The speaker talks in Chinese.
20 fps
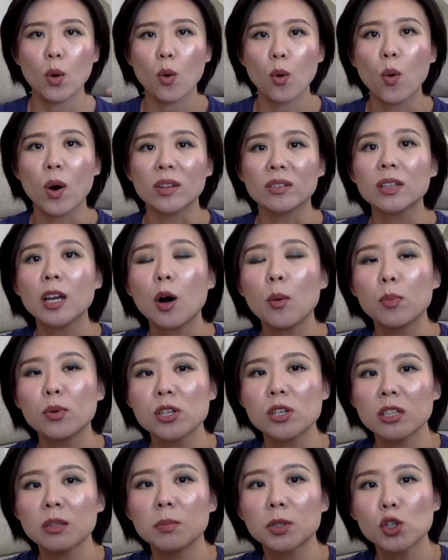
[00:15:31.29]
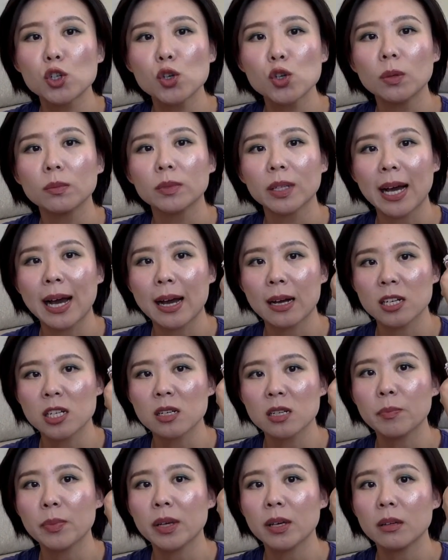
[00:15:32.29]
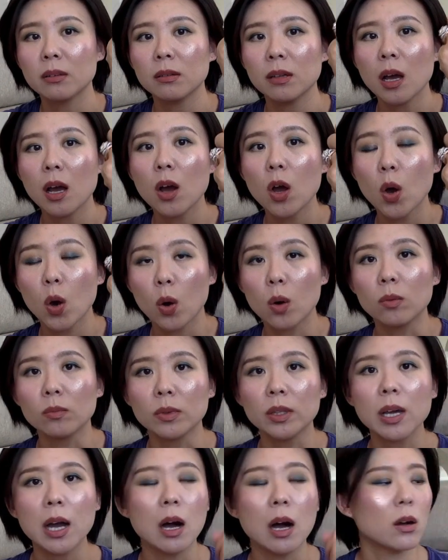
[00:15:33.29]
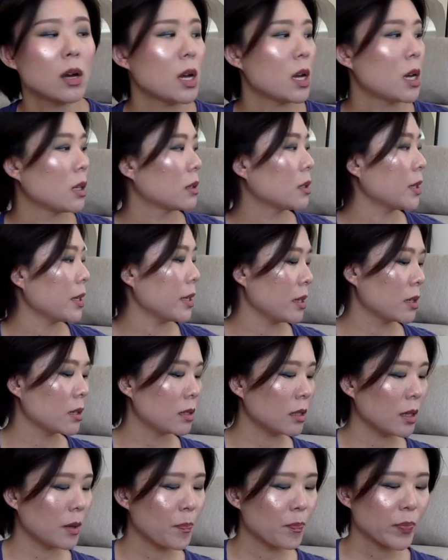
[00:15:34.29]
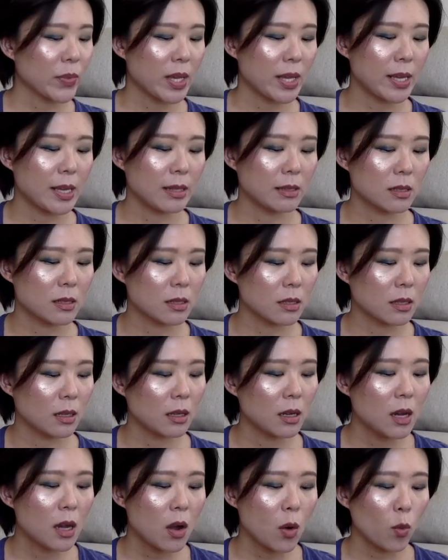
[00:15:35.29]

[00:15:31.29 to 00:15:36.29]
黄调，不是那么重的，还是偏红调的一个颜色。